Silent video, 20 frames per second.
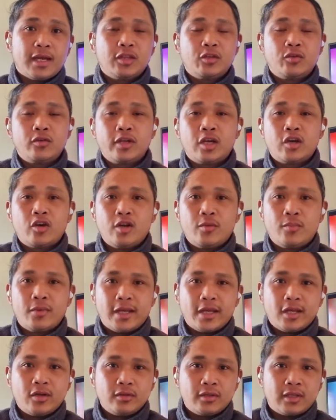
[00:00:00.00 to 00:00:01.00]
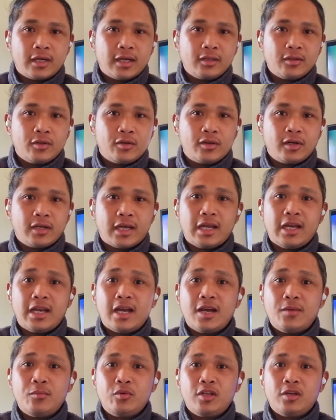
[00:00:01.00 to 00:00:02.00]
At kung ikaw naman ay contractor,
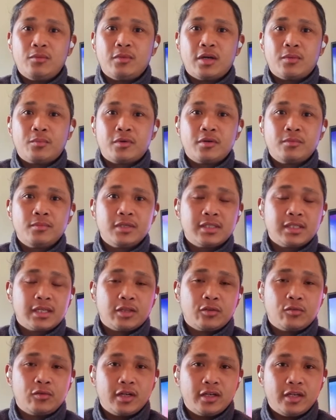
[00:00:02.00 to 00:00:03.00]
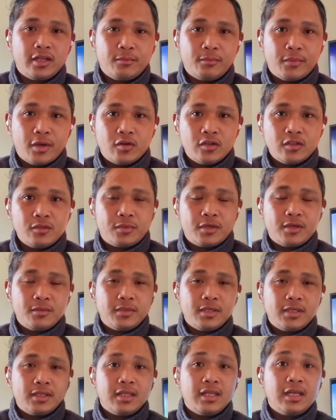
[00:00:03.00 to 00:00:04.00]
kailangan mo ng mga permits katulad ng Mayor's
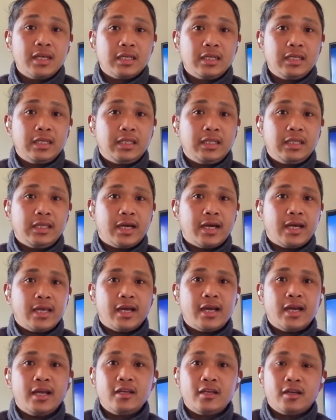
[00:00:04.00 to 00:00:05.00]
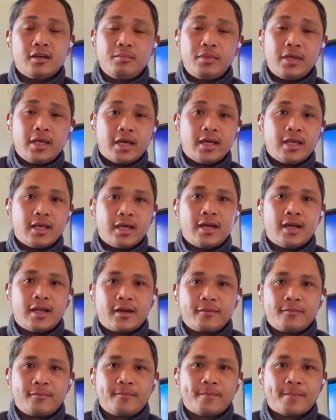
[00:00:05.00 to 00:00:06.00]
Permit, DTI, and
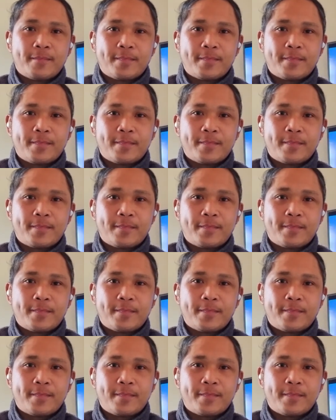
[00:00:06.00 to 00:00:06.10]
BIR.